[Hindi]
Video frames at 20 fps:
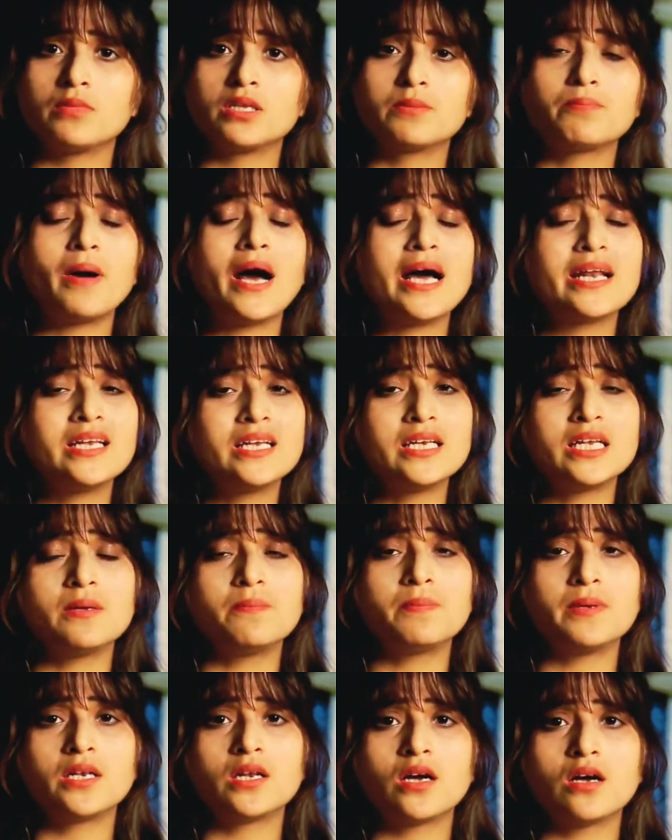मीन पानी नहीं
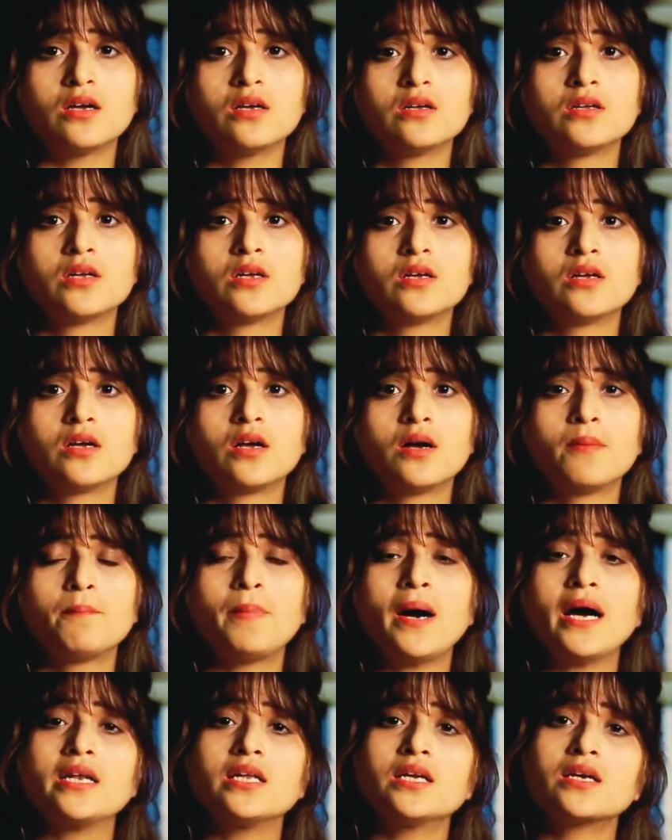पीना
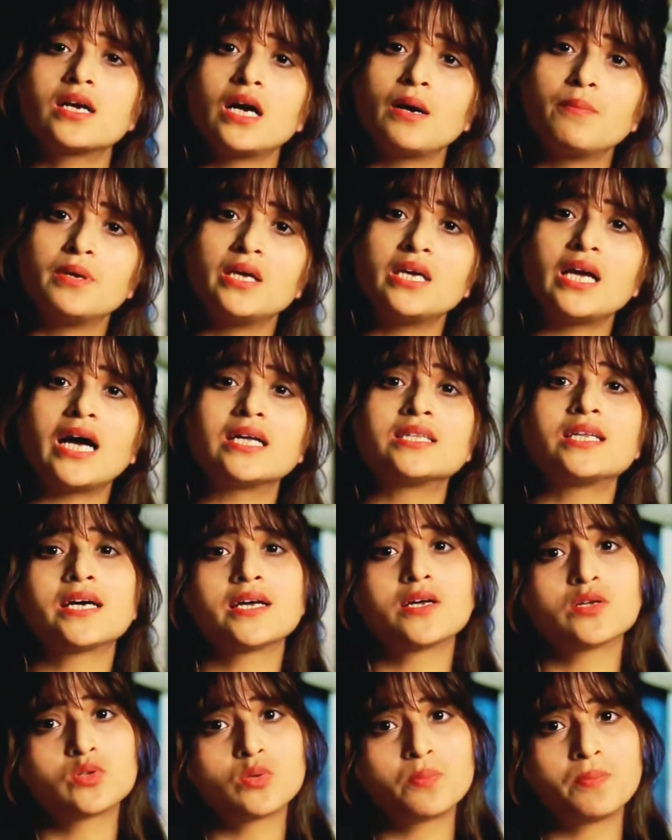पानी कभी याद
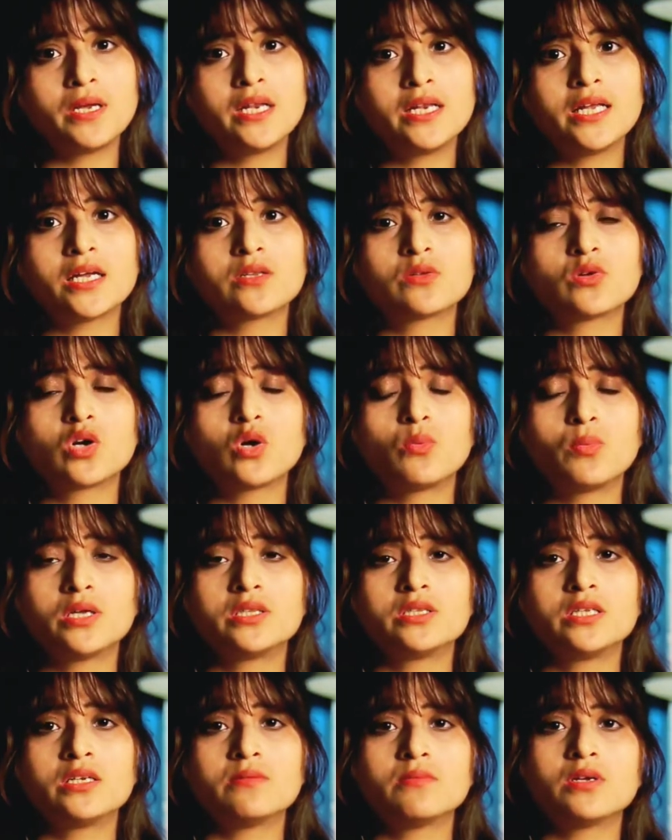आया तो पी लिया थोड़ा बहुत
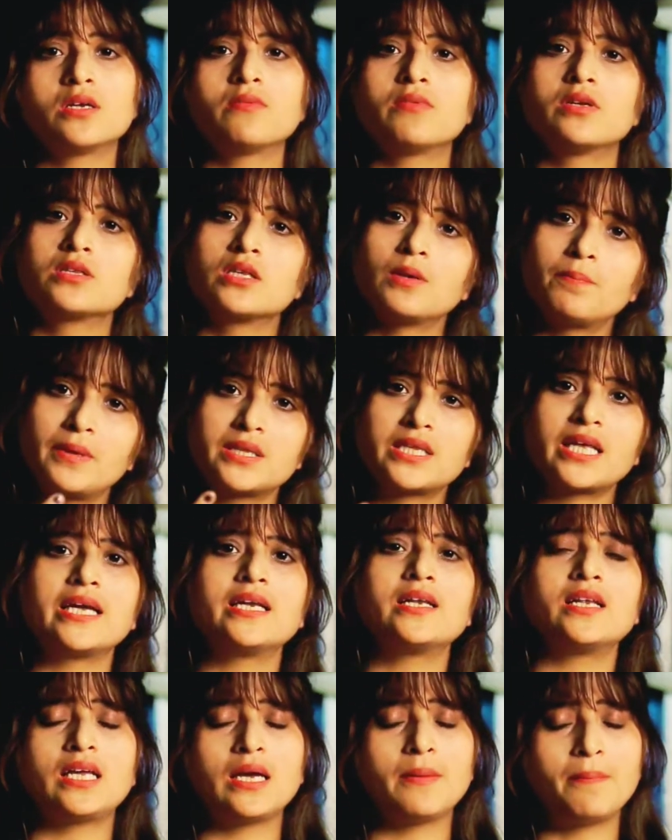दिन में इतना पता ही
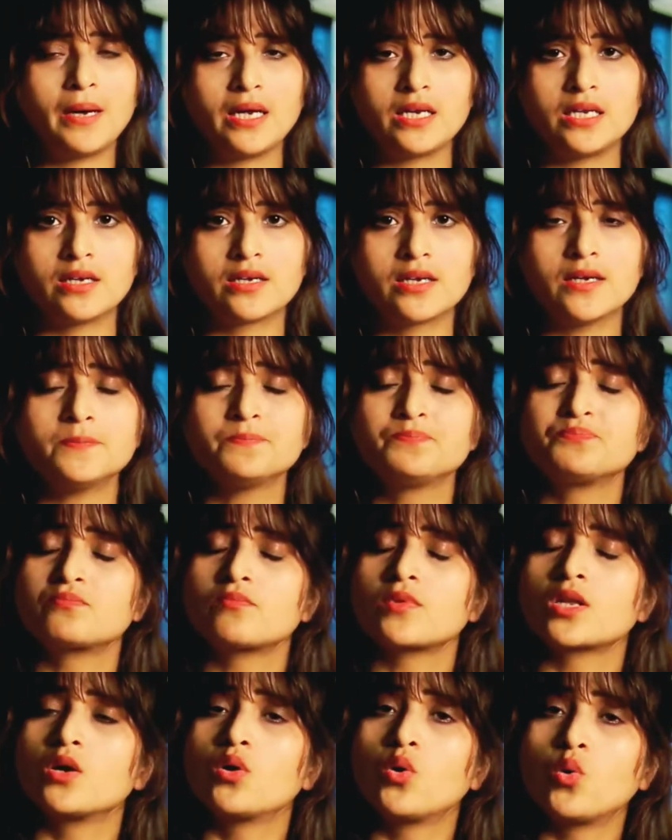नहीं है पानी का
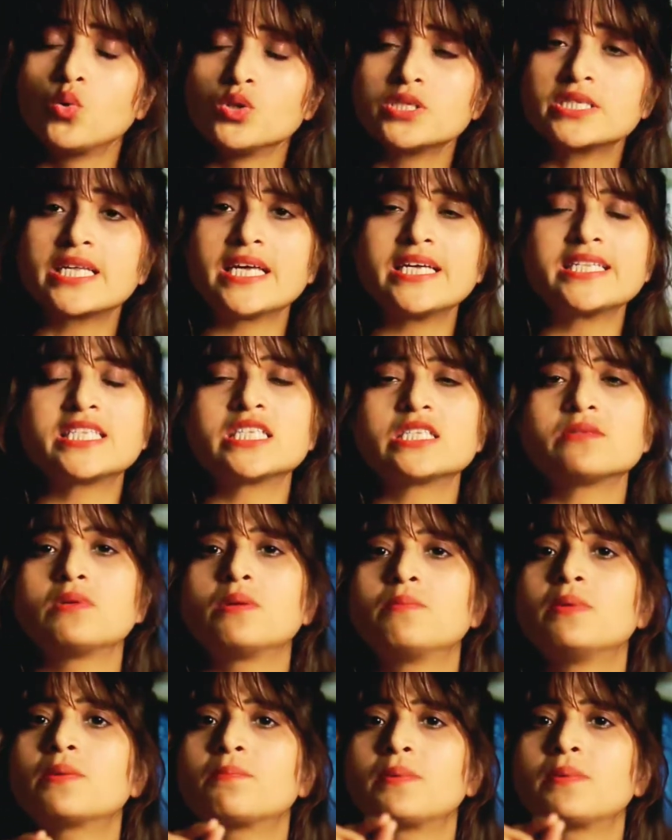उस केसेस में भी